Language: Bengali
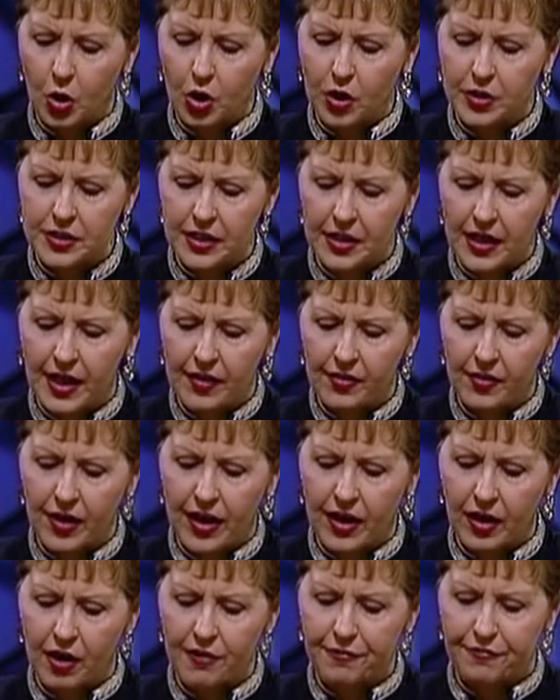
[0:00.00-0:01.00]
ভাগ করে নেবেন
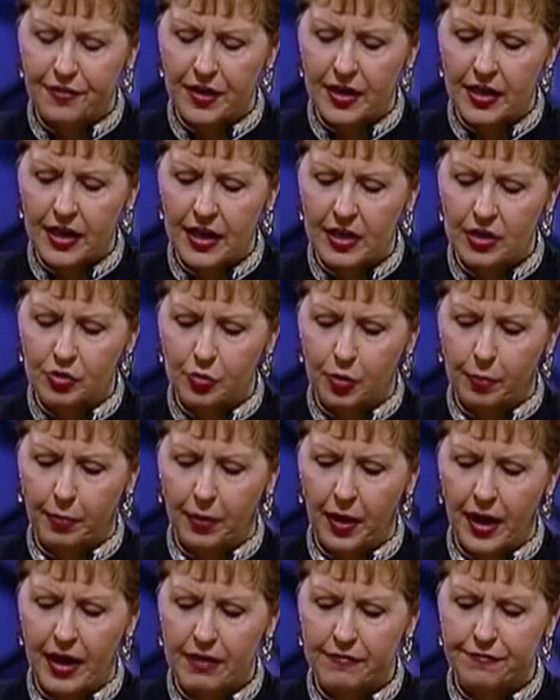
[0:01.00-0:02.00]
এবং একটি সৎ
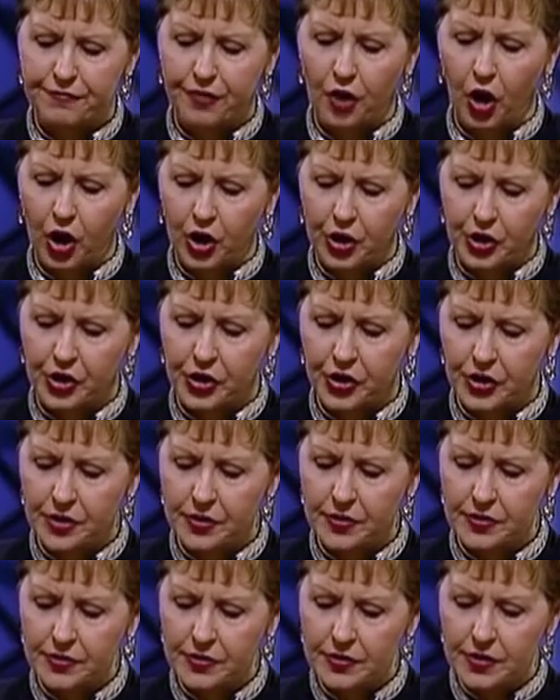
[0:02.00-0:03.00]
উদ্দেশ্য গ্রহণ
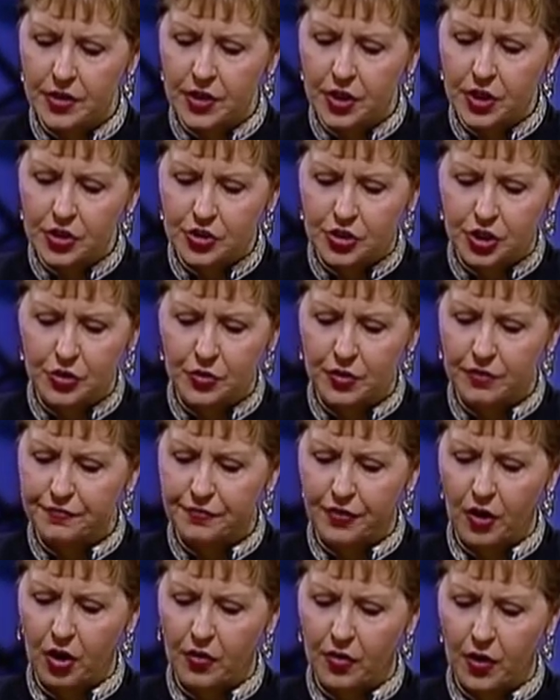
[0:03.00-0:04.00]
করবেন তাদের
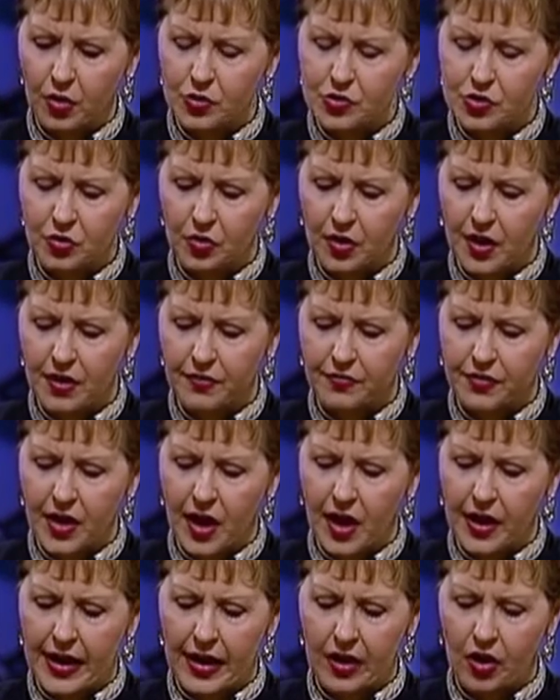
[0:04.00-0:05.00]
জন্যে যারা প্রভুকে
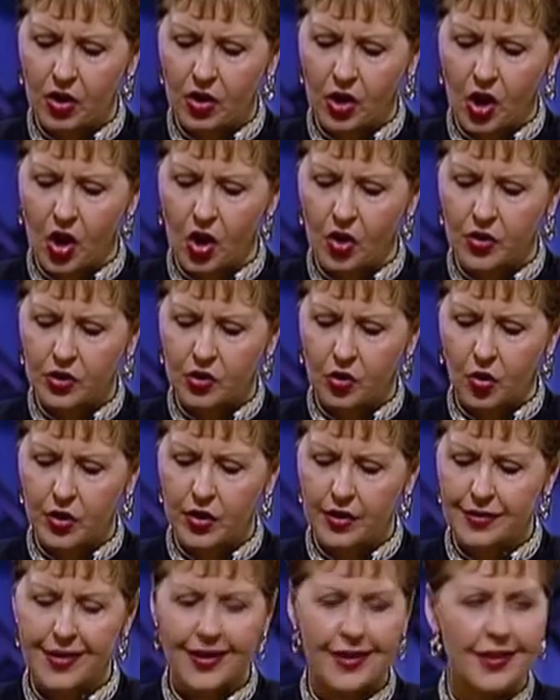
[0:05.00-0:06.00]
ভালোবাসেন তাই
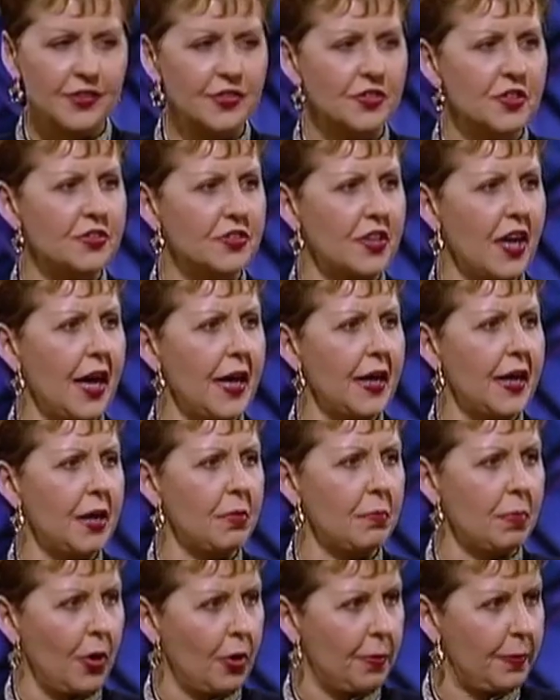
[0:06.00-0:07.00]
ডেভ বলে
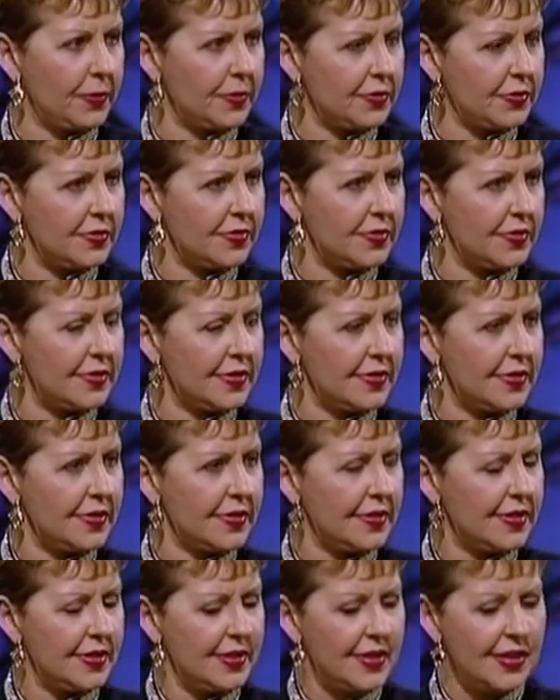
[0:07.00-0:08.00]
সবসময়
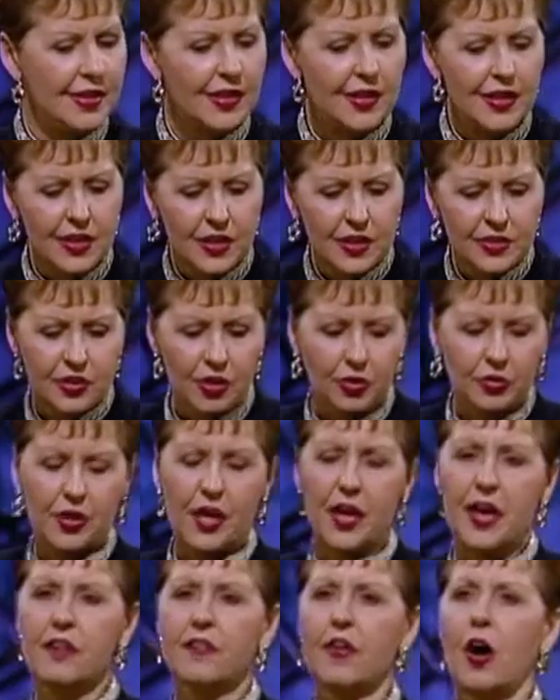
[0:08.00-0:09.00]
সব
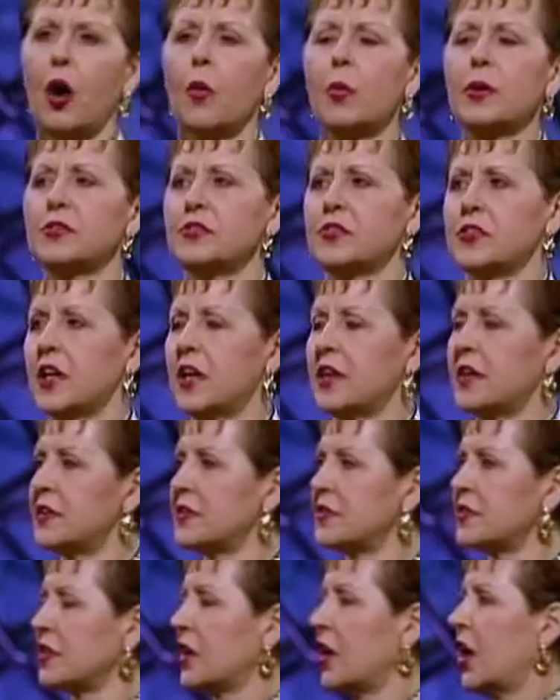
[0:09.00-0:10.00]
কিছুই ভালোর জন্যে
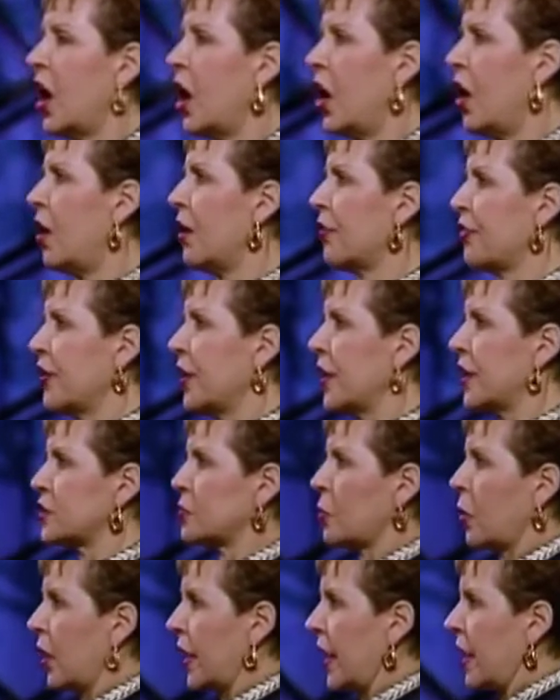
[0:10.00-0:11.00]
হয় যা হয়
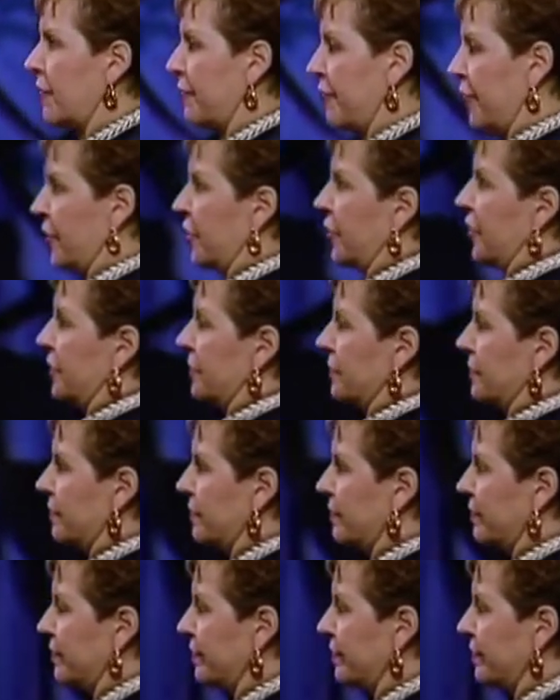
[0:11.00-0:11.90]
তা ভালোর জন্যেই হয়